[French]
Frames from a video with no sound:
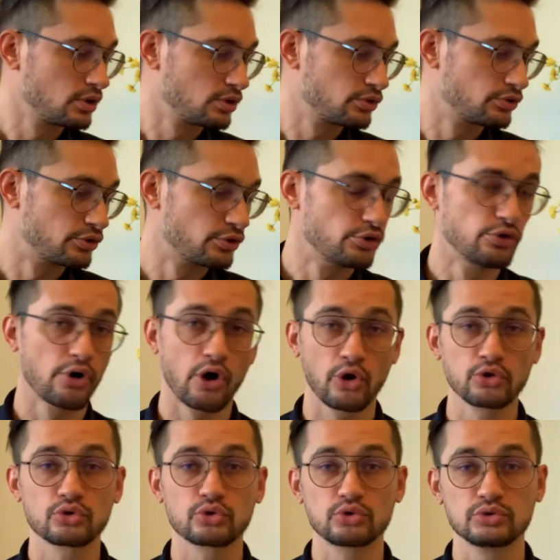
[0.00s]
de
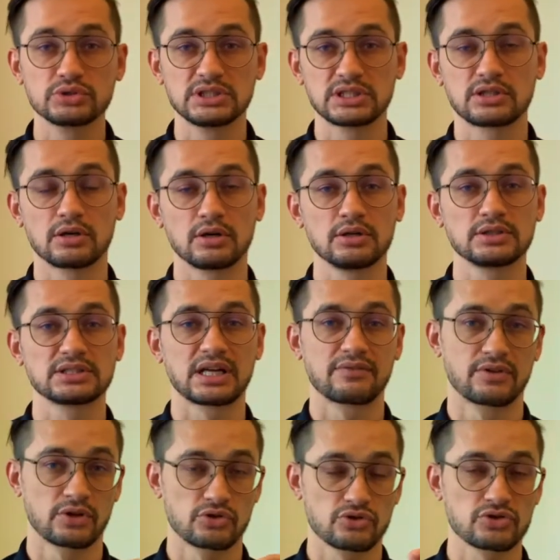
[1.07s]
Andrew Nichols
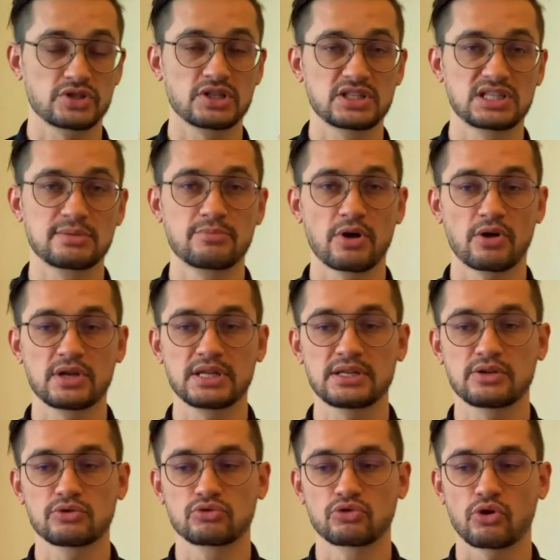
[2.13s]
avec Justin
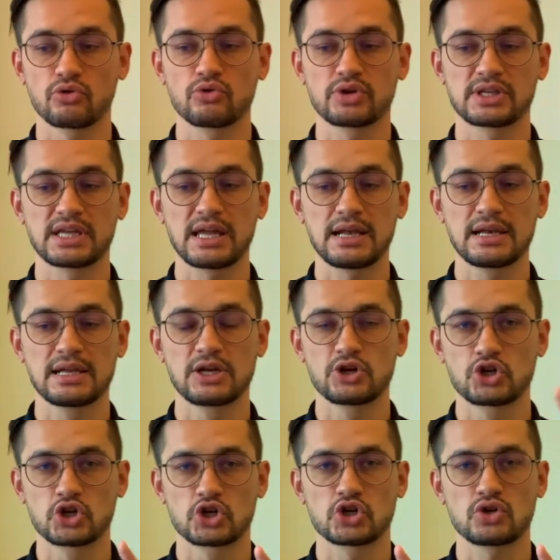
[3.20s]
Timberlake, dans lequel les
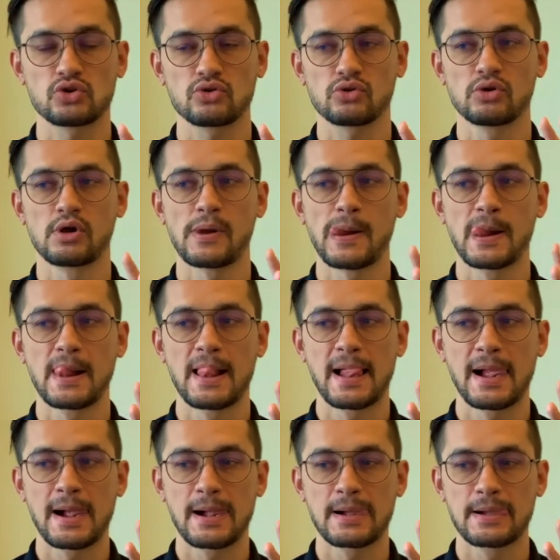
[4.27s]
gens
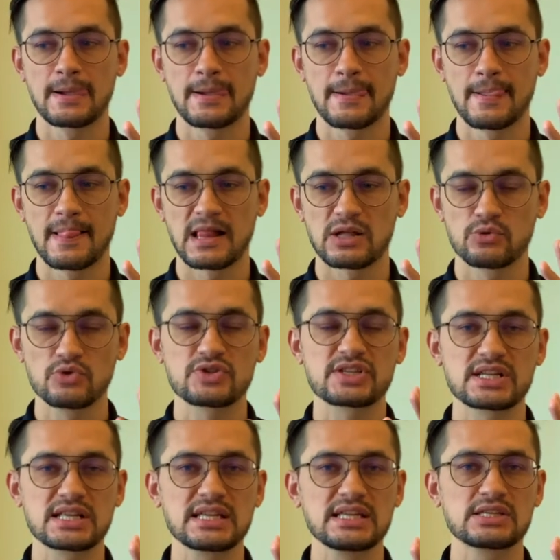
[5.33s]

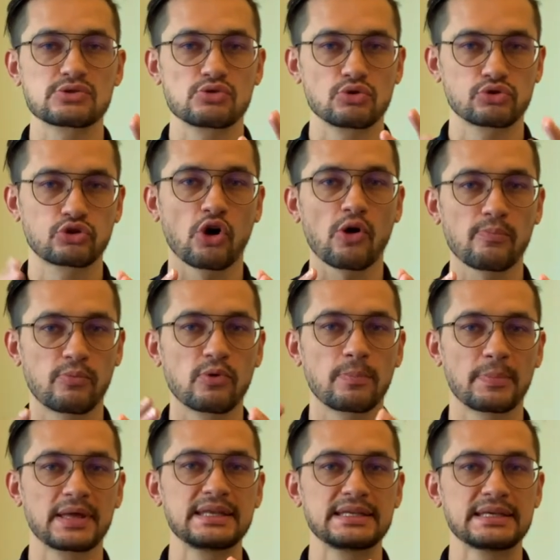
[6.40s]
utilisent le temps pour
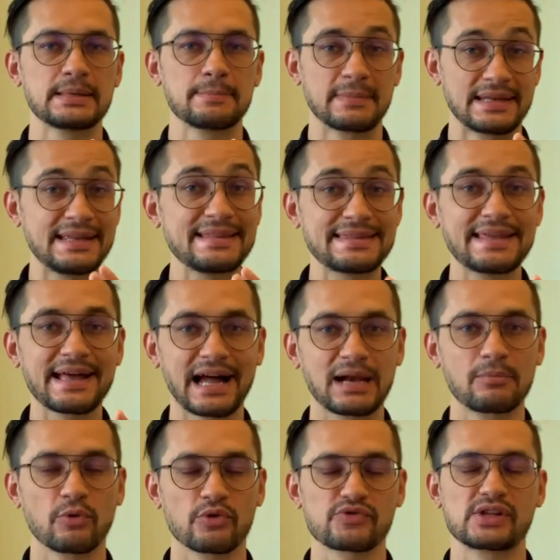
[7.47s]
payer, mais
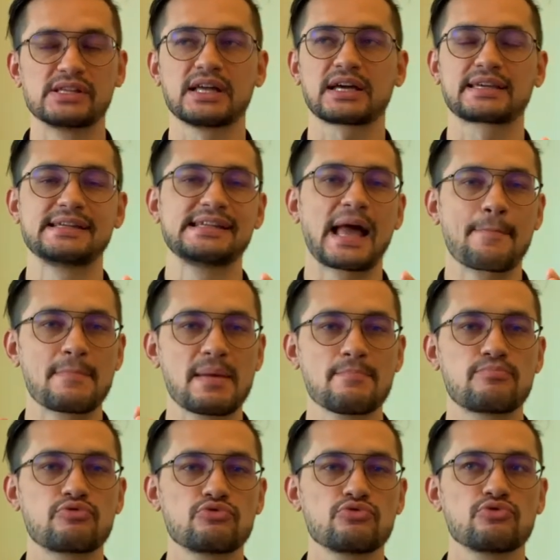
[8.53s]
littéralement, c'est-à-dire qu'il n'y a même
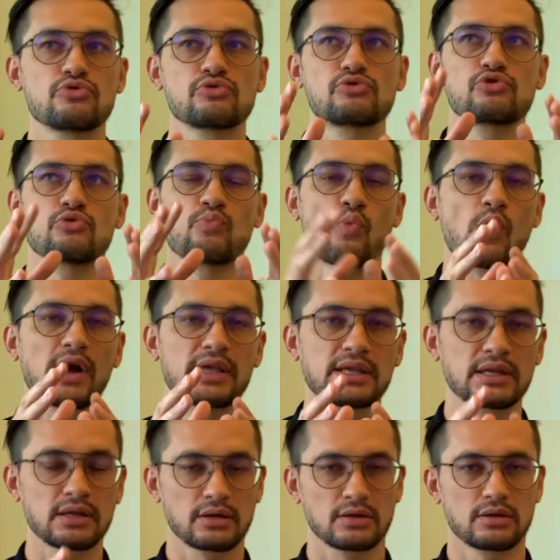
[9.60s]
plus de moyens